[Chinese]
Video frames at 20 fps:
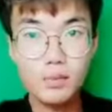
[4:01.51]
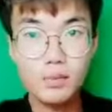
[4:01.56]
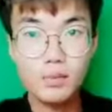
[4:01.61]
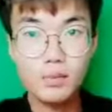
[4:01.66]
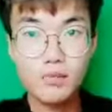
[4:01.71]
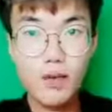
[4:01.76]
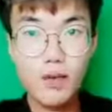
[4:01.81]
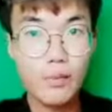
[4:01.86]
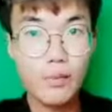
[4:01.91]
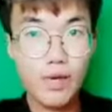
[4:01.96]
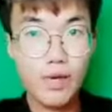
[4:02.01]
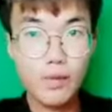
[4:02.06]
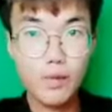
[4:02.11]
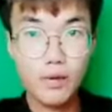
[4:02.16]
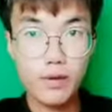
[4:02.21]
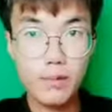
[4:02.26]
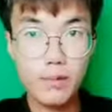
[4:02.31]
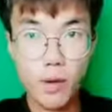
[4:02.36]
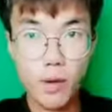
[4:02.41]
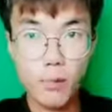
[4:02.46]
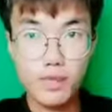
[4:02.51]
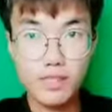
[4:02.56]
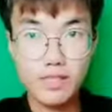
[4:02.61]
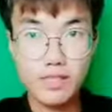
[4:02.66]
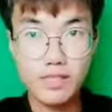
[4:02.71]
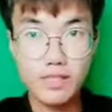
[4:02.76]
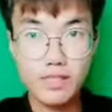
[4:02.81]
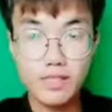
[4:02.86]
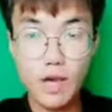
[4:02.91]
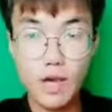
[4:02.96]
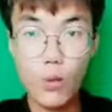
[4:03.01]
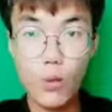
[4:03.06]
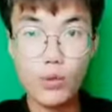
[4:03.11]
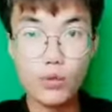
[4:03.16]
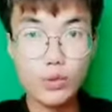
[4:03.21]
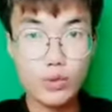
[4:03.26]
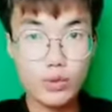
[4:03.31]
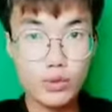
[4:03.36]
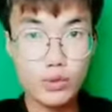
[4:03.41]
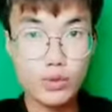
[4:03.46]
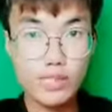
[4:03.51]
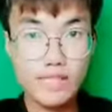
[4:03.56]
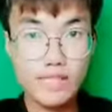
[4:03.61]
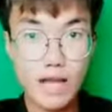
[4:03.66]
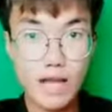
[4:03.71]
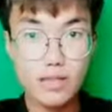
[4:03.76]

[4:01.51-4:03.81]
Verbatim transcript: 哈勒普发布微博，表明自己将会退